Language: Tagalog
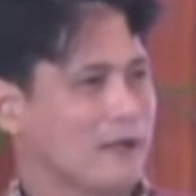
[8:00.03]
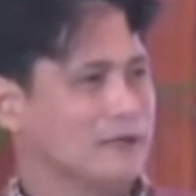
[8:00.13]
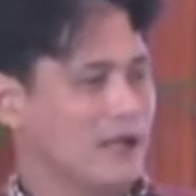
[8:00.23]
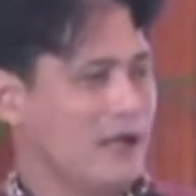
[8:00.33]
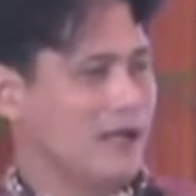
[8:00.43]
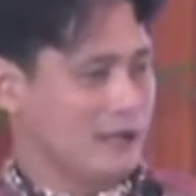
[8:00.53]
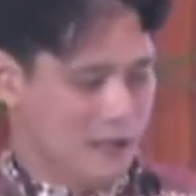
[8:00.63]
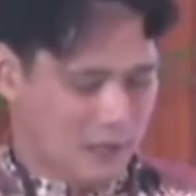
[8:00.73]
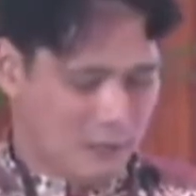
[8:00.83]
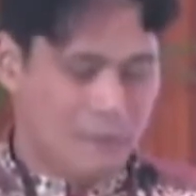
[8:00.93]
sa
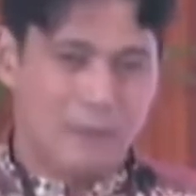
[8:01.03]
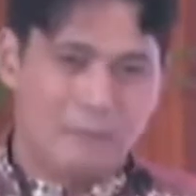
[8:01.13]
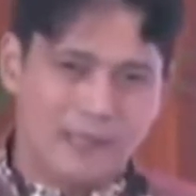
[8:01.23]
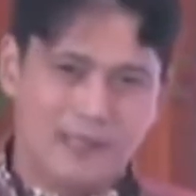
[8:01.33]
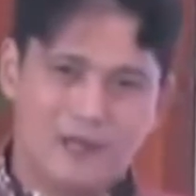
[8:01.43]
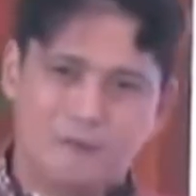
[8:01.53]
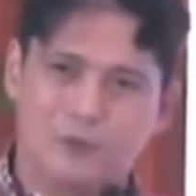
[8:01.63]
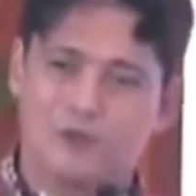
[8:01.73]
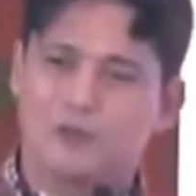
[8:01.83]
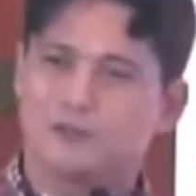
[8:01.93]
akin ang mapabilang
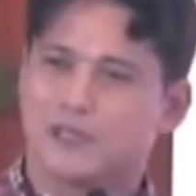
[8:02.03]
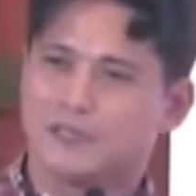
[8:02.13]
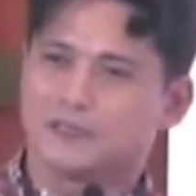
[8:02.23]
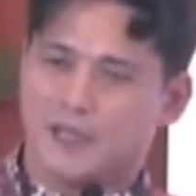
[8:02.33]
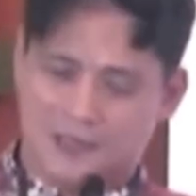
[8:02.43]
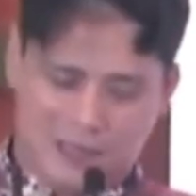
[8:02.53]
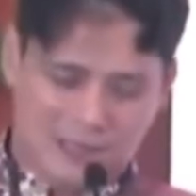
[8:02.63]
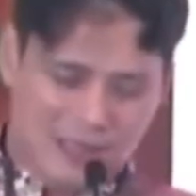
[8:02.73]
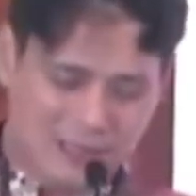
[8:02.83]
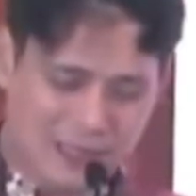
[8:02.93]
po sa isang
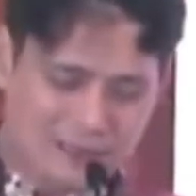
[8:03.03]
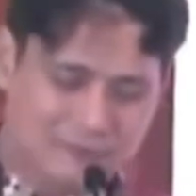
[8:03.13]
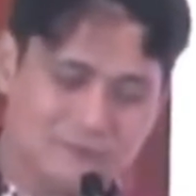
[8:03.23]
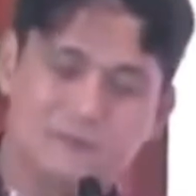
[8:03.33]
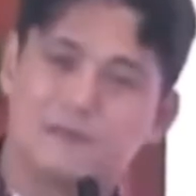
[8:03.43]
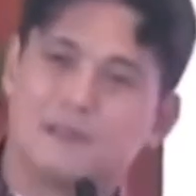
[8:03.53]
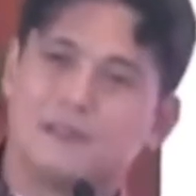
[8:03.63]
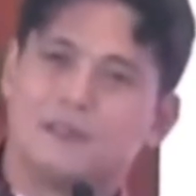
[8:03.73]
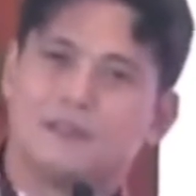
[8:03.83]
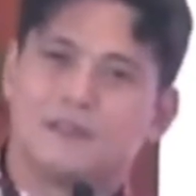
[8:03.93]
halalan
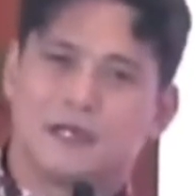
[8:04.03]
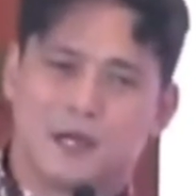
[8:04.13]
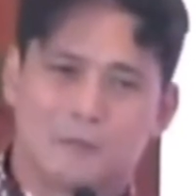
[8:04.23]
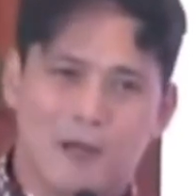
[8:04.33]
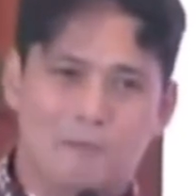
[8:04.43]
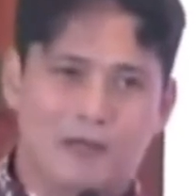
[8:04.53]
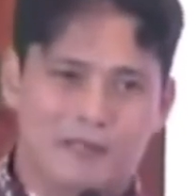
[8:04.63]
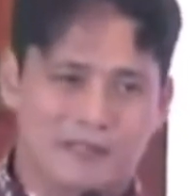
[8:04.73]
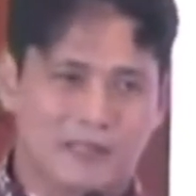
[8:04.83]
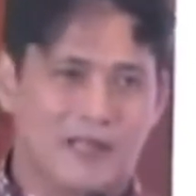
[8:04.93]
na
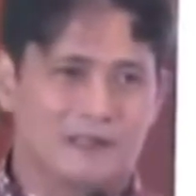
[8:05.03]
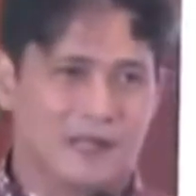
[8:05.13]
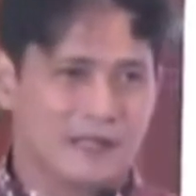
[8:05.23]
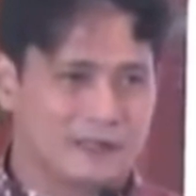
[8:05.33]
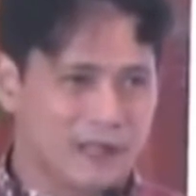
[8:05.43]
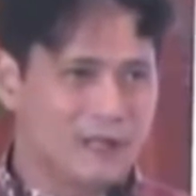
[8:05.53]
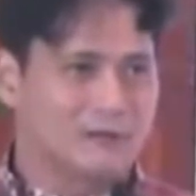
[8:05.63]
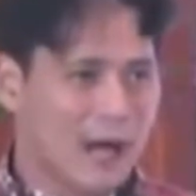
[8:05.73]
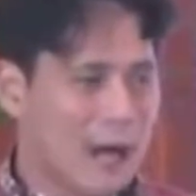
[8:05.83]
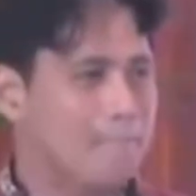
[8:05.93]
nagpapakita ng isang
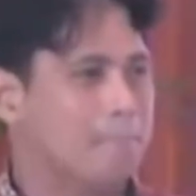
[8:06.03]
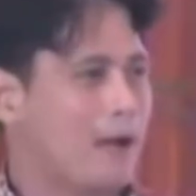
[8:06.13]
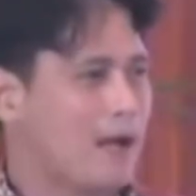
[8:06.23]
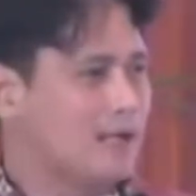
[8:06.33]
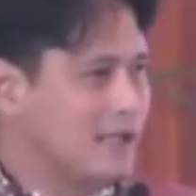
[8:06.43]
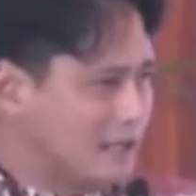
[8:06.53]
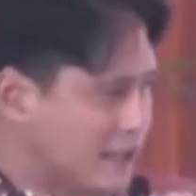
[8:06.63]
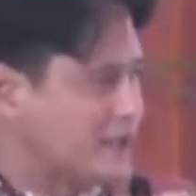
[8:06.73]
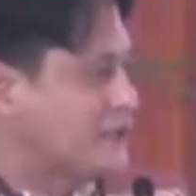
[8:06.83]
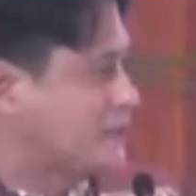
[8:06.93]

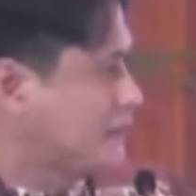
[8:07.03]
napakalinis na